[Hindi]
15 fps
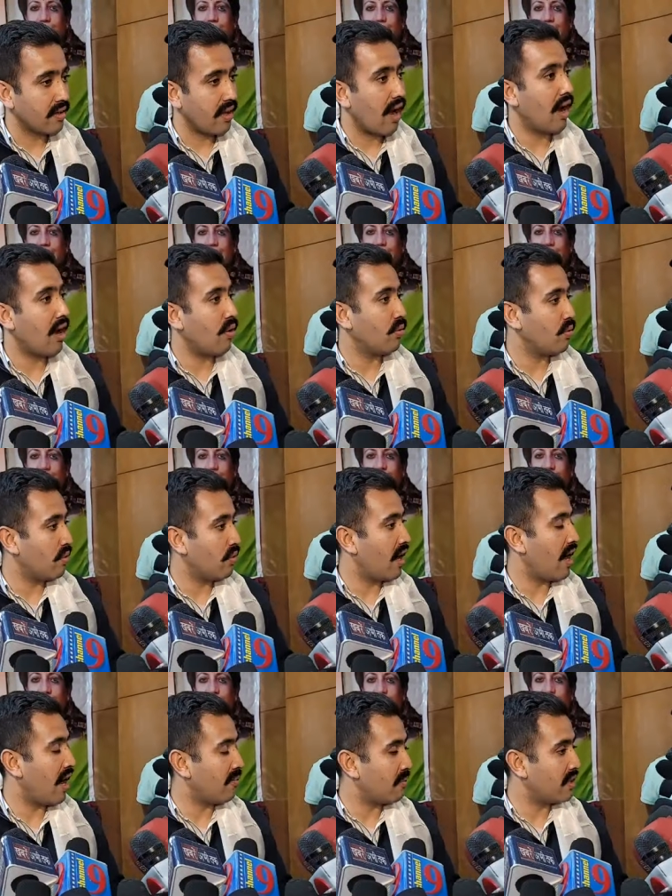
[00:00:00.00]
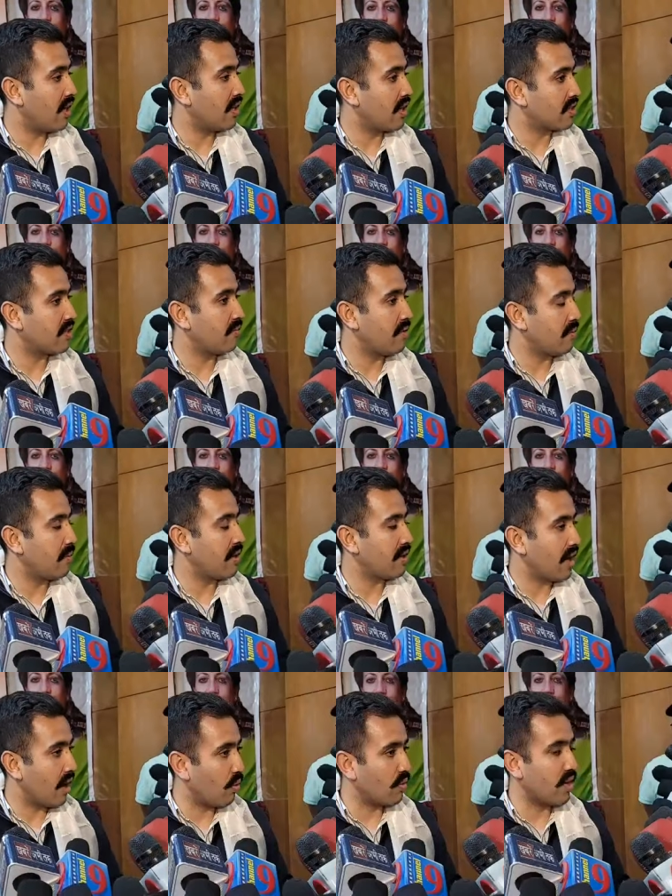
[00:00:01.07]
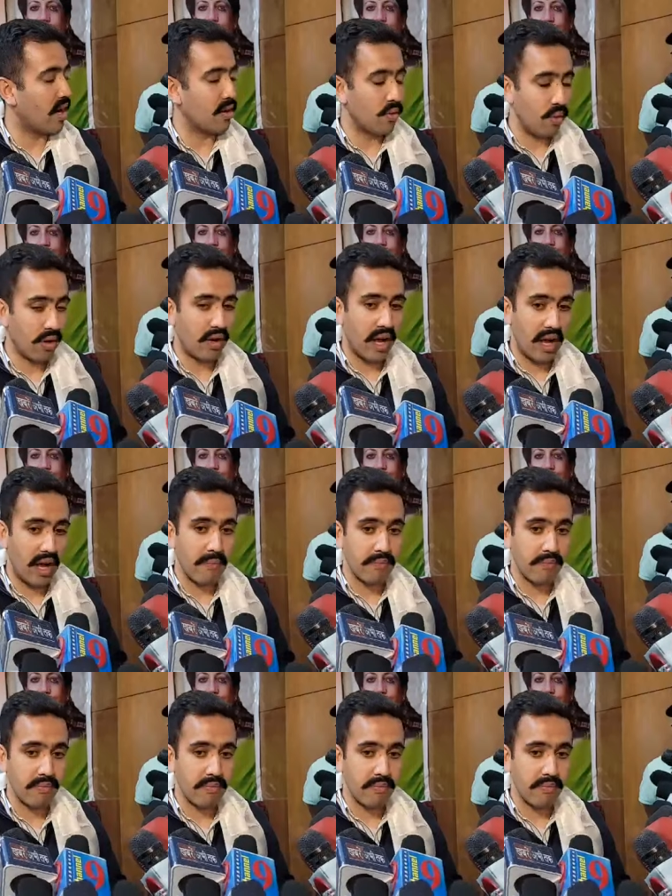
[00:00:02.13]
क्या उन्होंने आपदा के समय में क्या उनका रोल रहा